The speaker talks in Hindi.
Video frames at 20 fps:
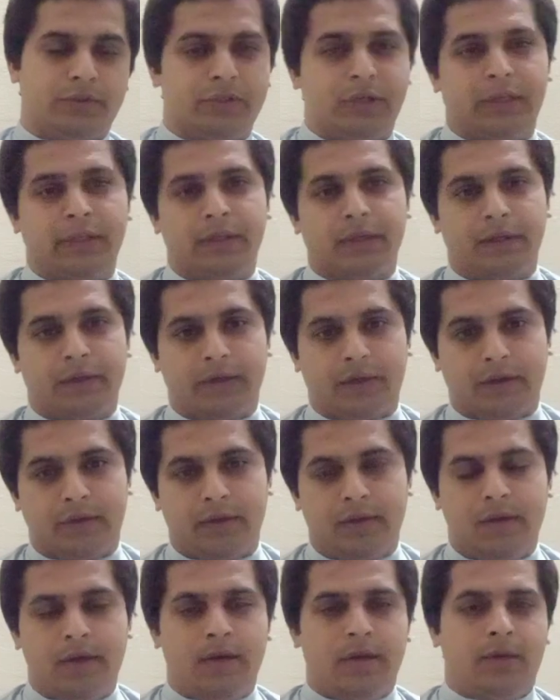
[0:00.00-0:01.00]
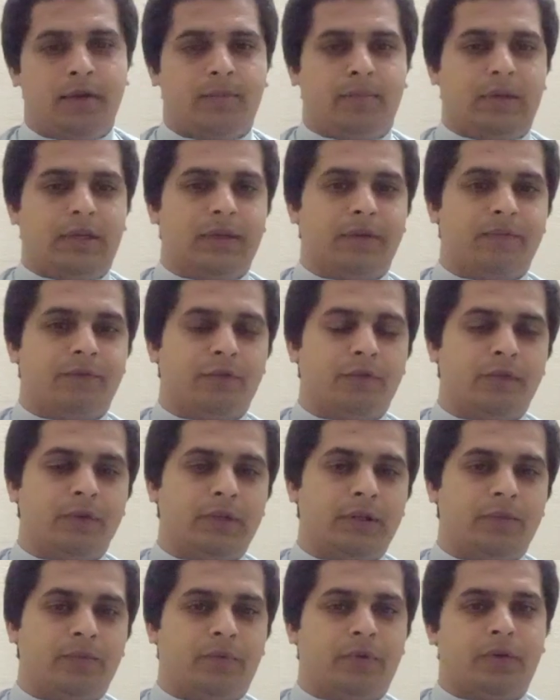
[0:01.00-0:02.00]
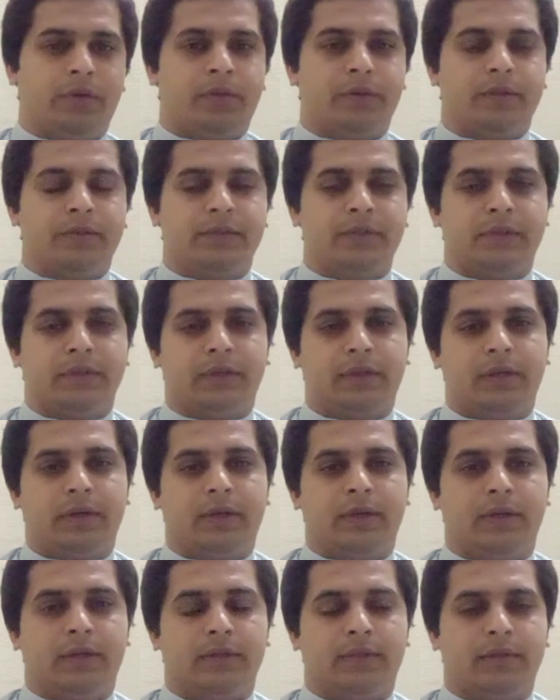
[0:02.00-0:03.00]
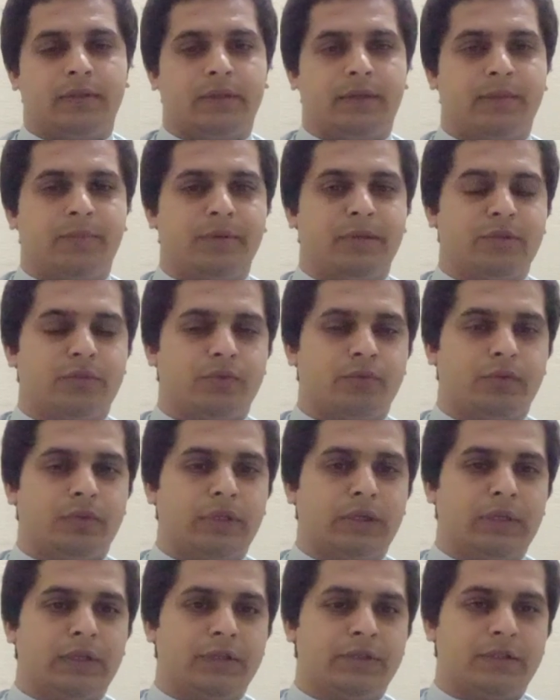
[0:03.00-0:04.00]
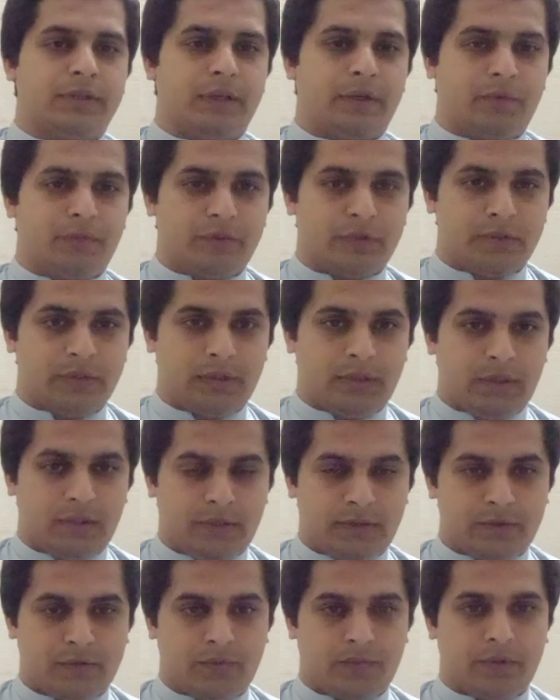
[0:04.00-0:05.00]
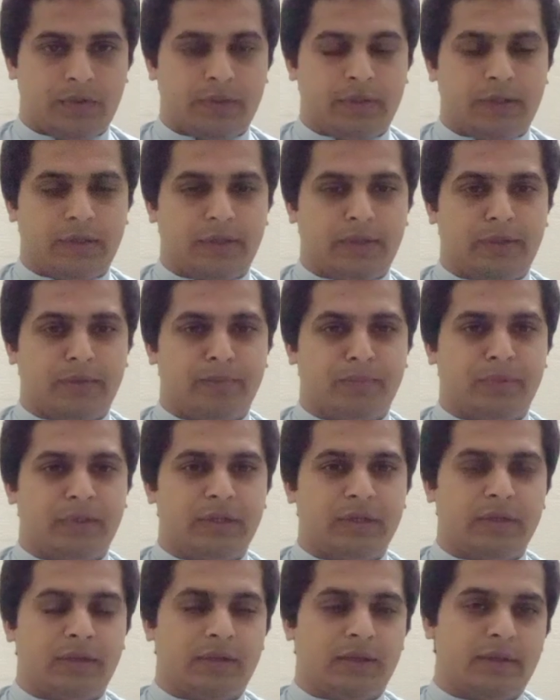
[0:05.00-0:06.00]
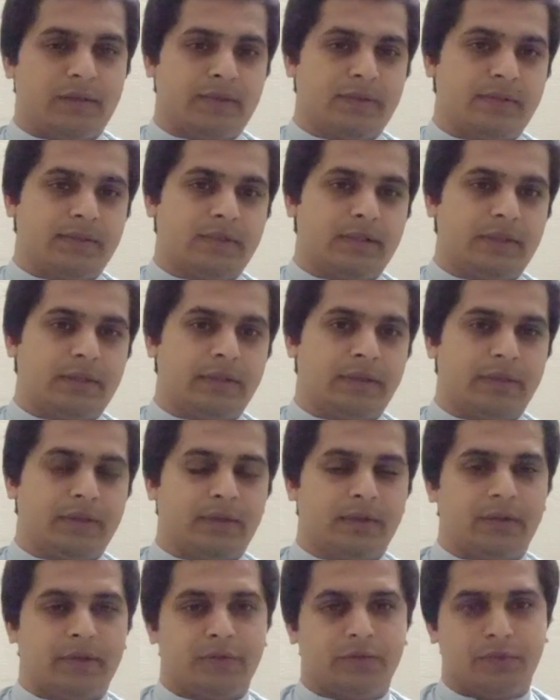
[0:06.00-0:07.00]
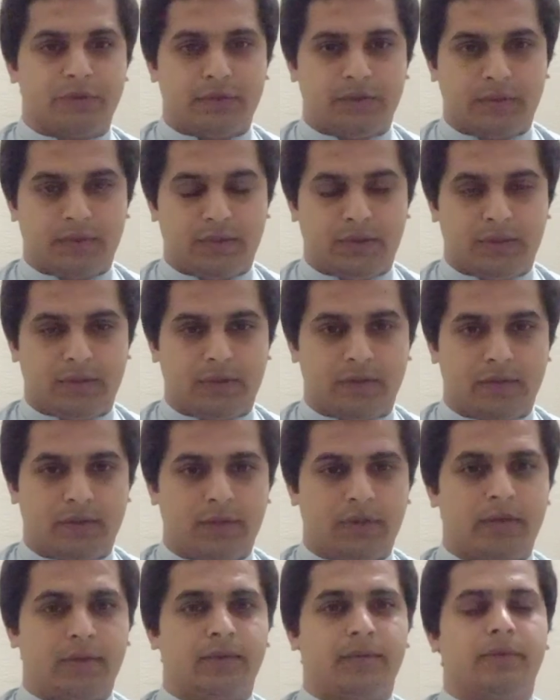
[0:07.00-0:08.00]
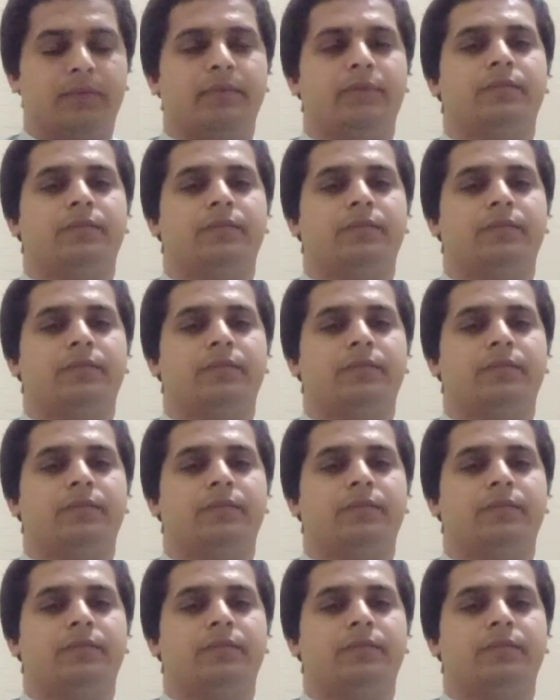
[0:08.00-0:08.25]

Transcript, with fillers: चांद एक हैं मतलब वो वाले इम्पोर्टेंट जिनका तकरीबन जो इंग्लिश लैंग्वेज का हर स्टूडेंट है मिडिल क्लासेस से लेके ग्रेजुएशन तक हर